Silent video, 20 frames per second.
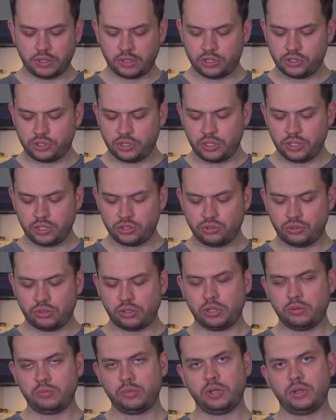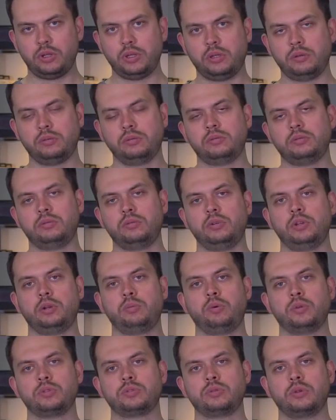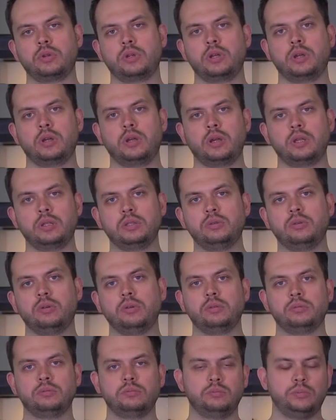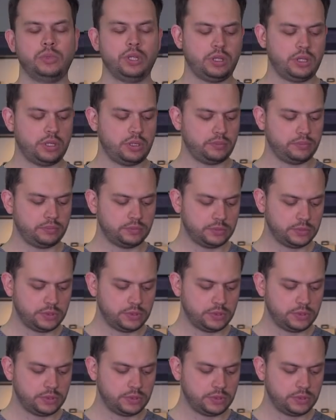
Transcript: а, решения, черное-белое, у AirPods только одно белое.